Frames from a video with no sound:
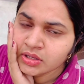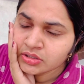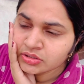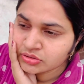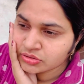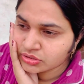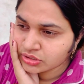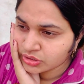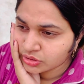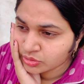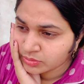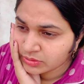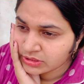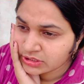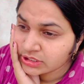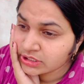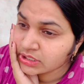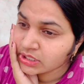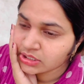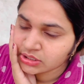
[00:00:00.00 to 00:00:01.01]
तो देखो भाई
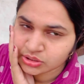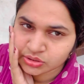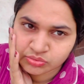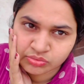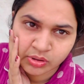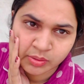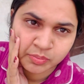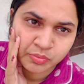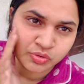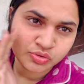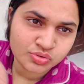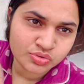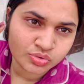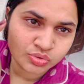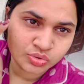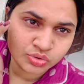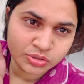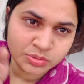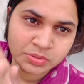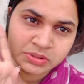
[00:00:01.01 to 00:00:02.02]
दिखाती हूँ आपको
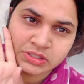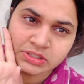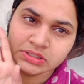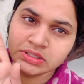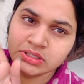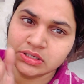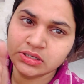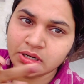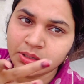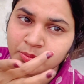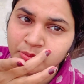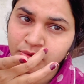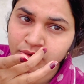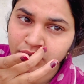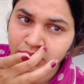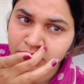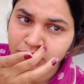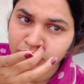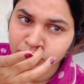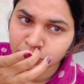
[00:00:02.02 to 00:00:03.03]
स्कूल भी नहीं दिख रहा पूरा
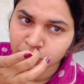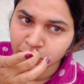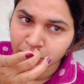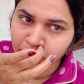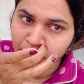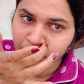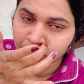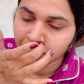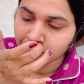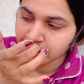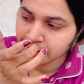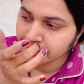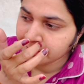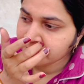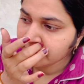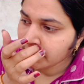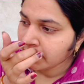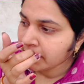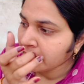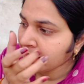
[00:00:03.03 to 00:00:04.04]
धुन में हो गया है
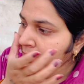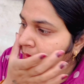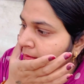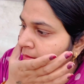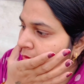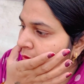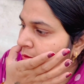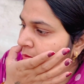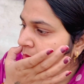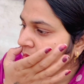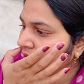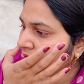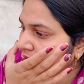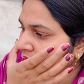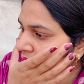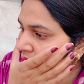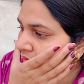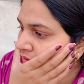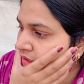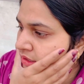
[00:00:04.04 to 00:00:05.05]
मैं ऊपर
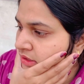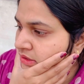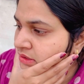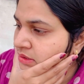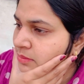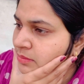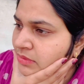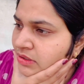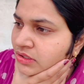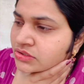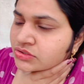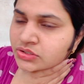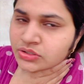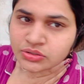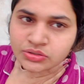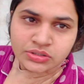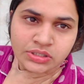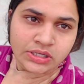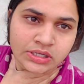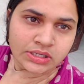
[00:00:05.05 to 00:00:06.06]
नानी आई थी मैं कहा चलो
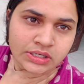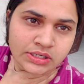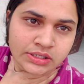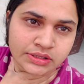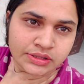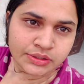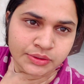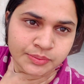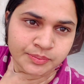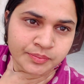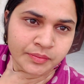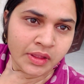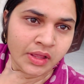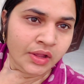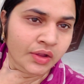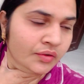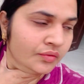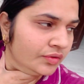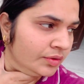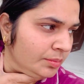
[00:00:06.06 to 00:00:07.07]
देख लेती हूँ
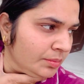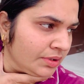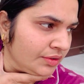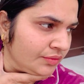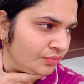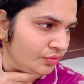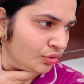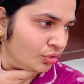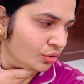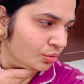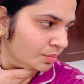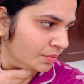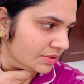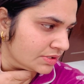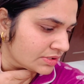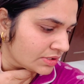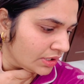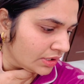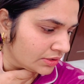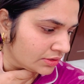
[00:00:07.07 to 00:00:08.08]
फिर मैंने ब्लॉग भी
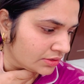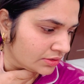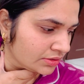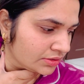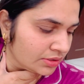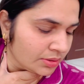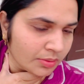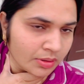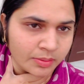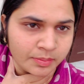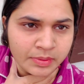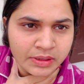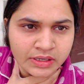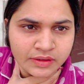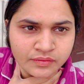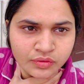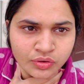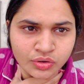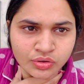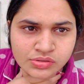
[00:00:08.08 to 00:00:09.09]
स्टार्ट कर दिया वहाँ पहले
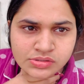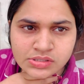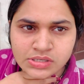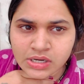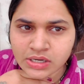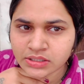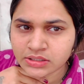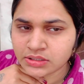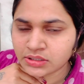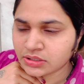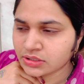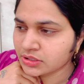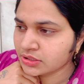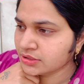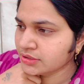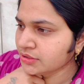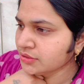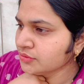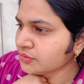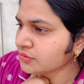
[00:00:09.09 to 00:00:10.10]
ब्लॉग स्टार्ट कर
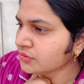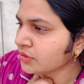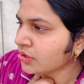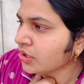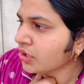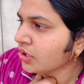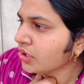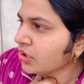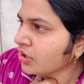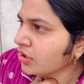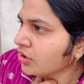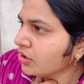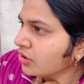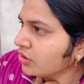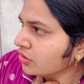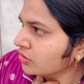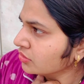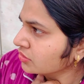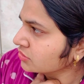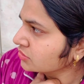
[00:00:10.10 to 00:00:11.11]
देती हूँ
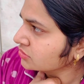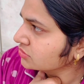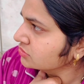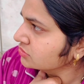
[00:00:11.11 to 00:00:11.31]
और